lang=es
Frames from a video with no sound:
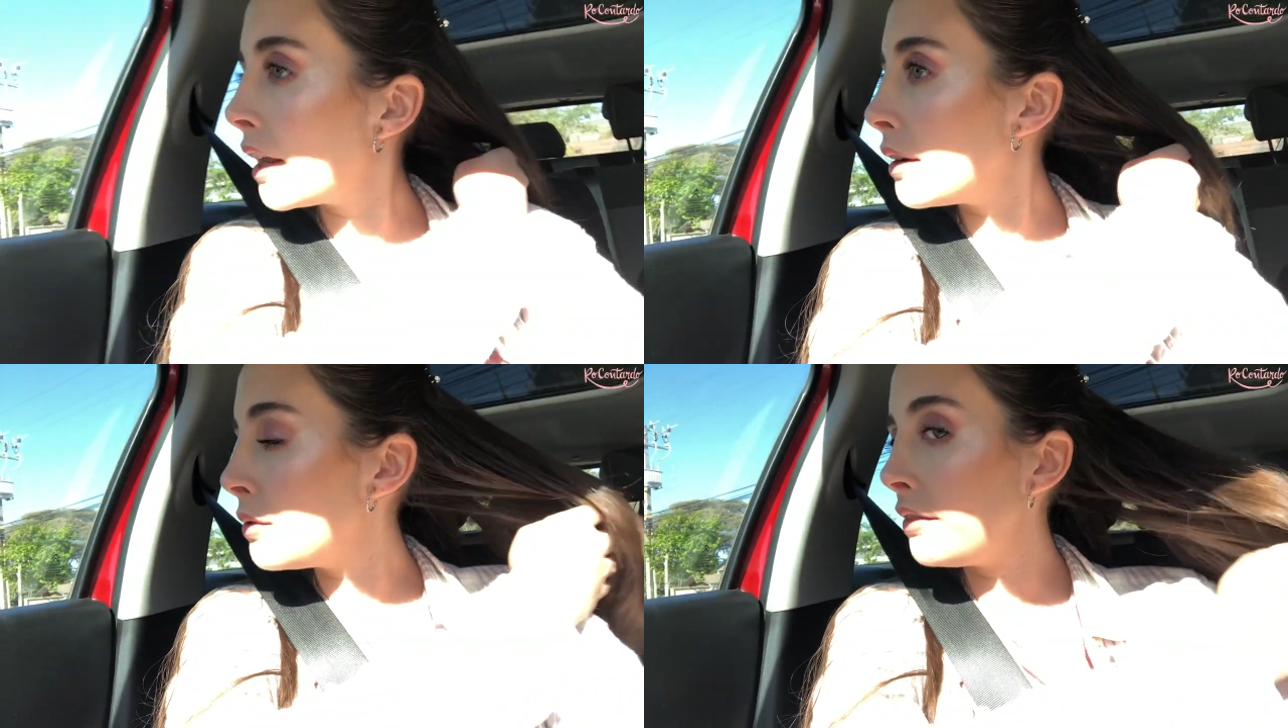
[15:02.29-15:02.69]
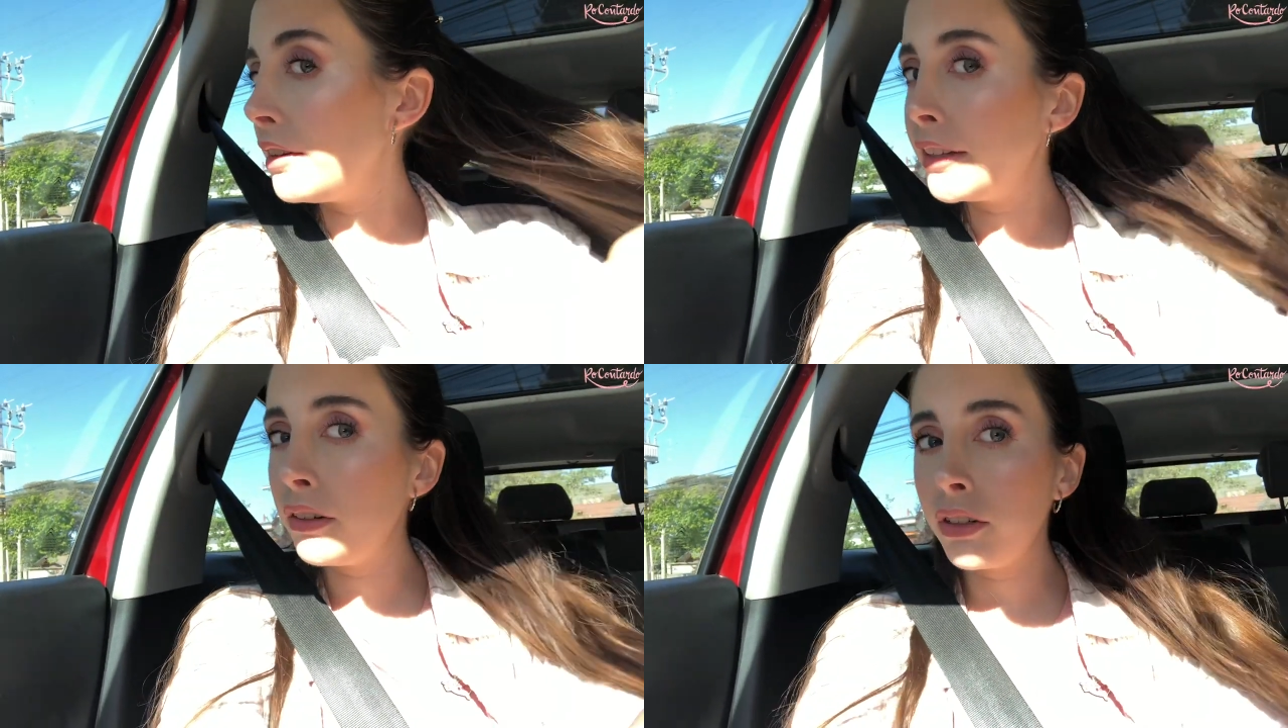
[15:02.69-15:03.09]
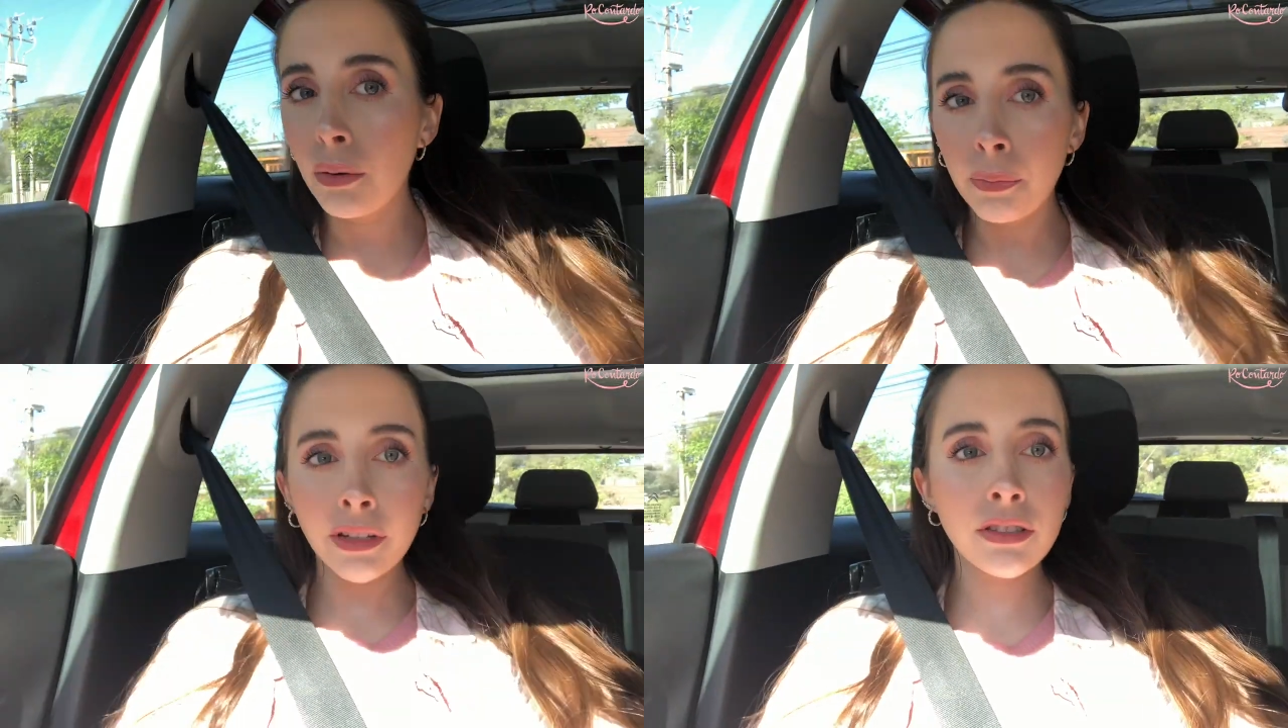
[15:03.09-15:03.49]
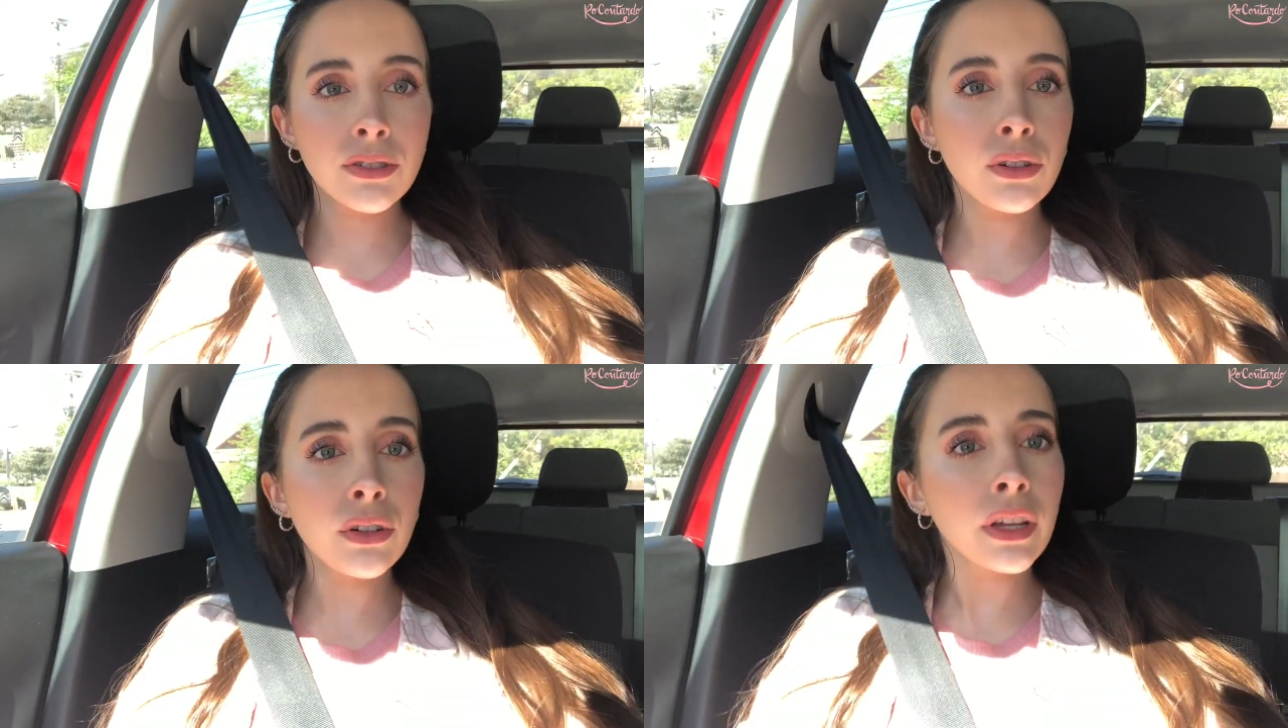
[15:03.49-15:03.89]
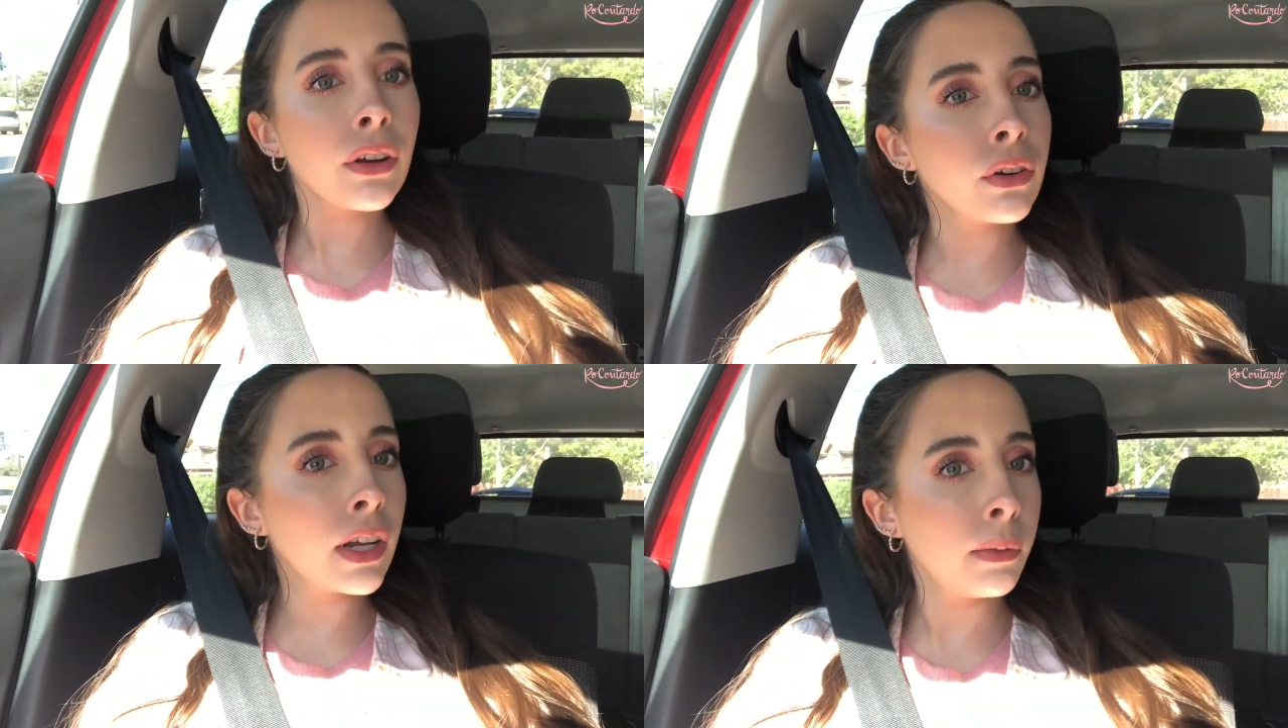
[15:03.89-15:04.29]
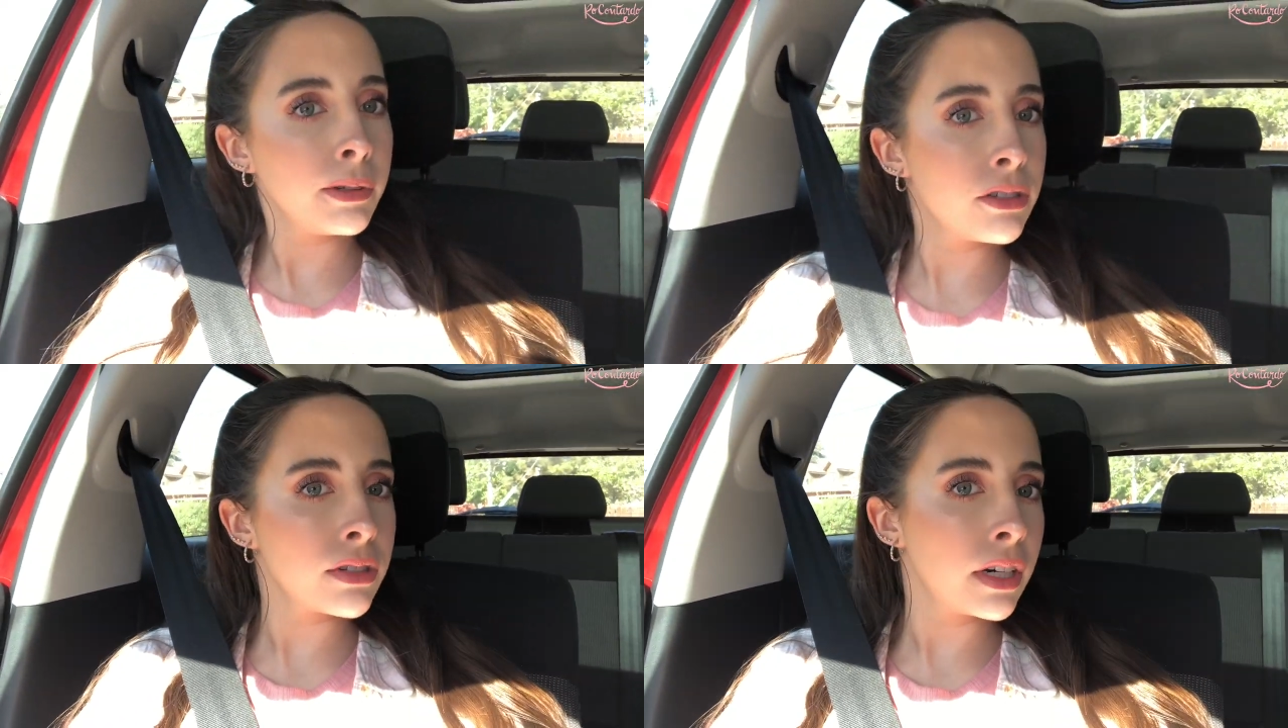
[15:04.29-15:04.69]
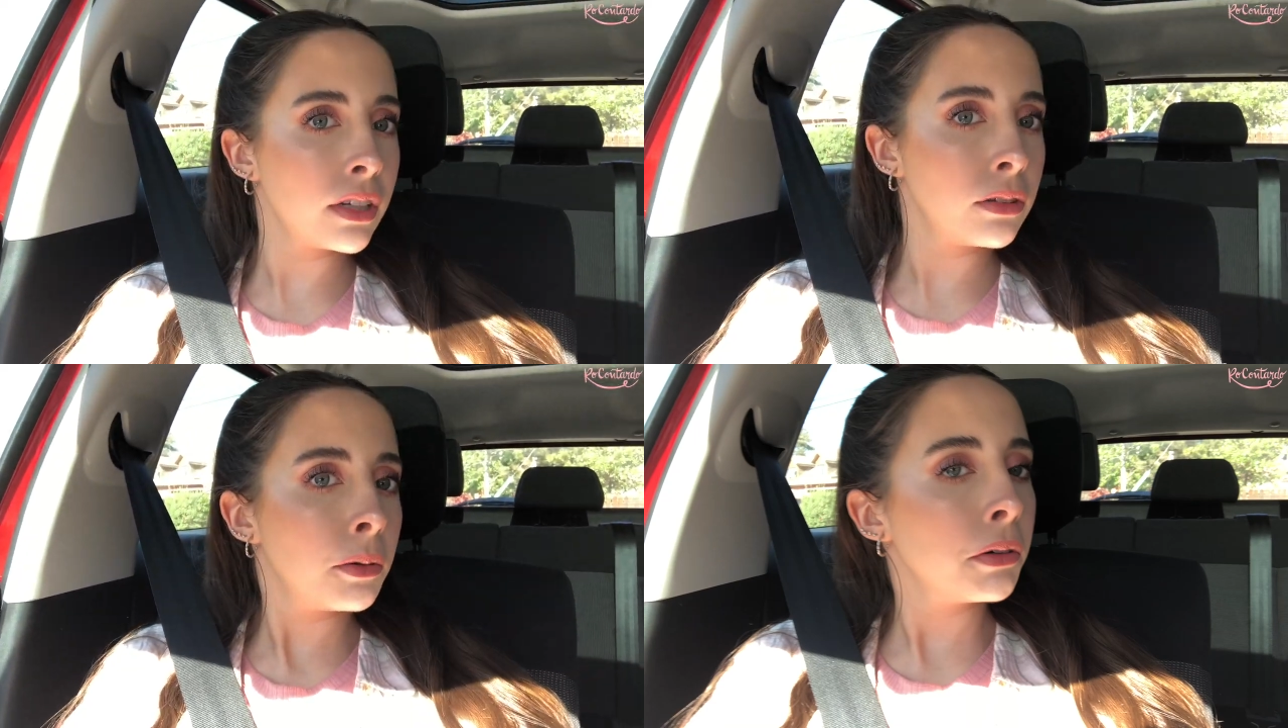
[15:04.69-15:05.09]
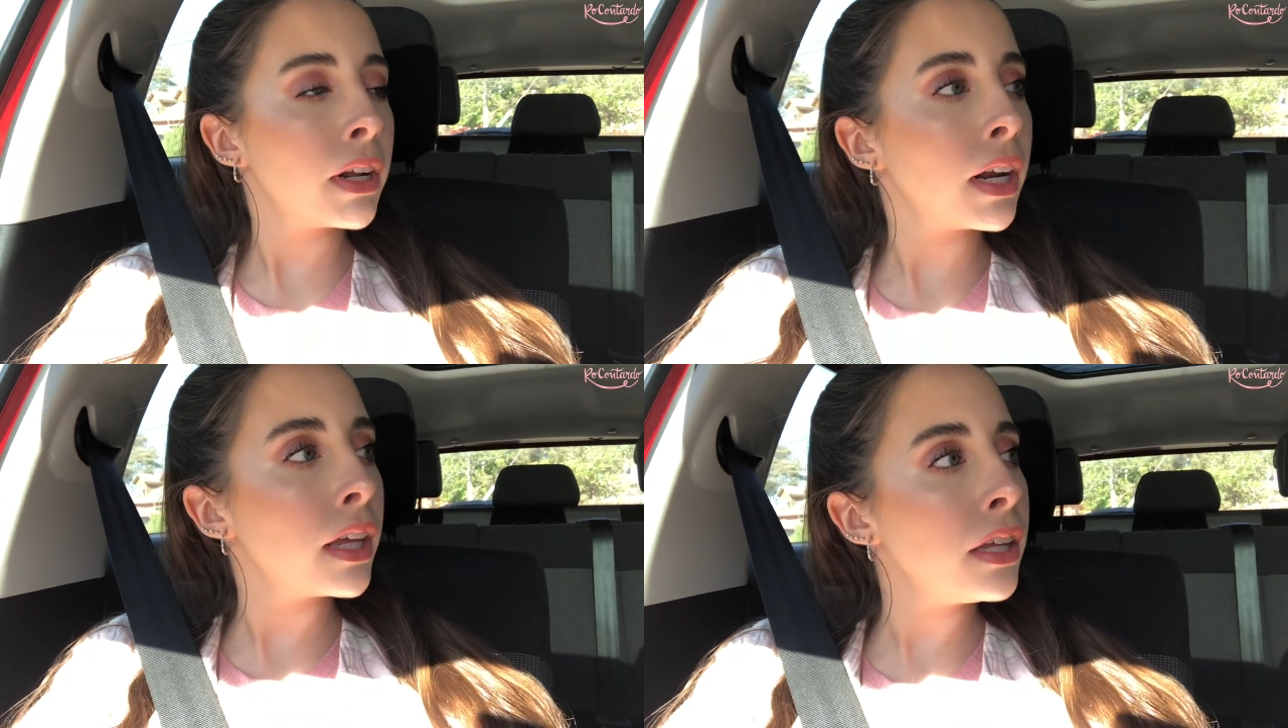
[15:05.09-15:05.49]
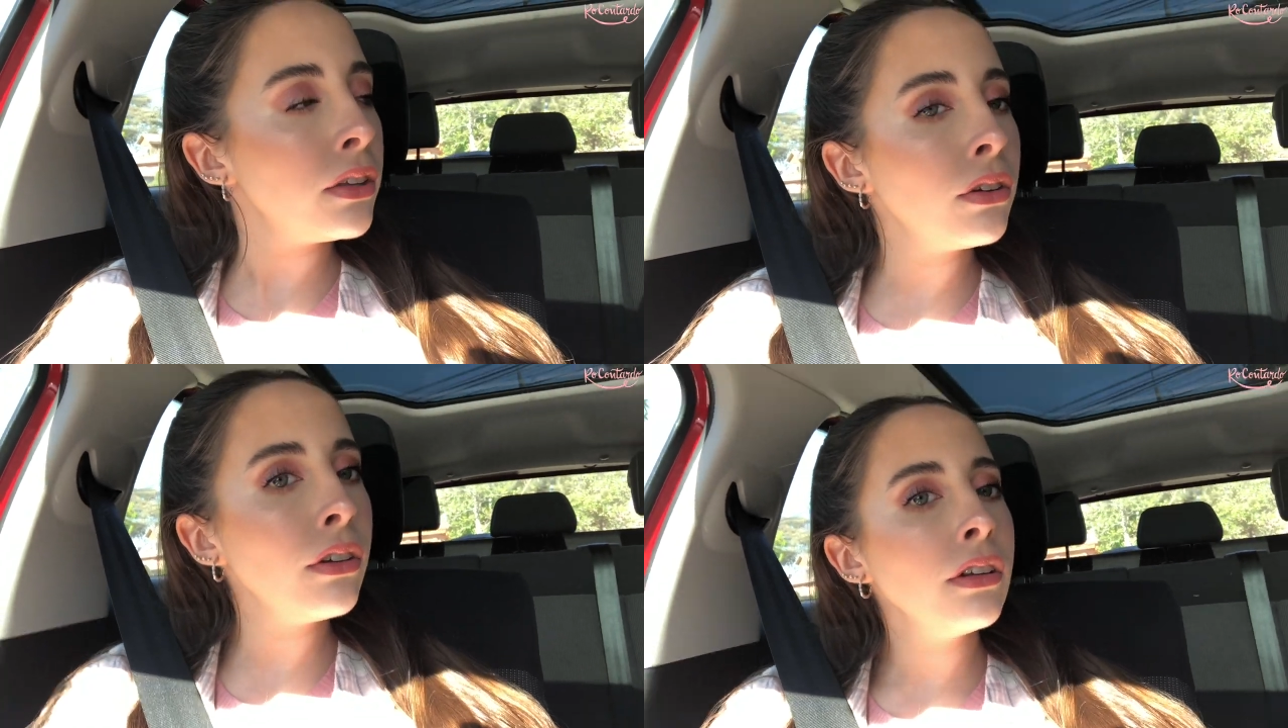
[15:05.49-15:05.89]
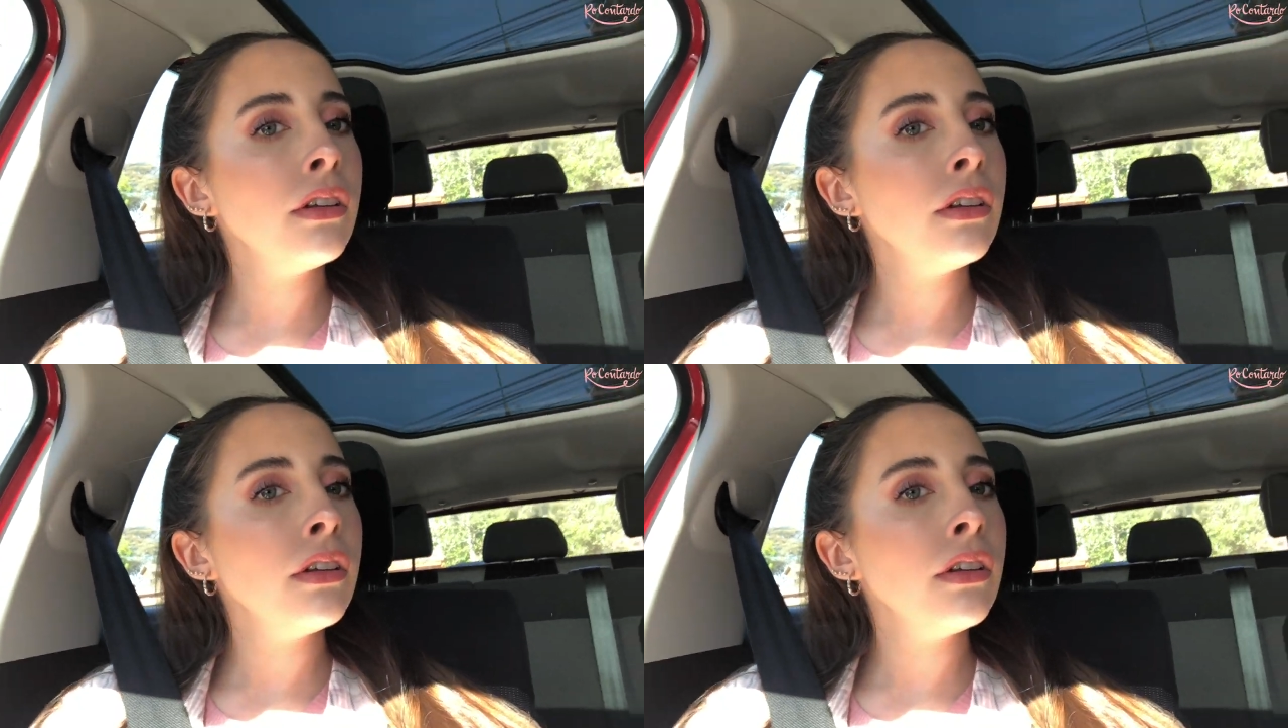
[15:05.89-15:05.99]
a dar una vuelta con el Pancho. Creo que el Pancho se quiere tomar un heladito.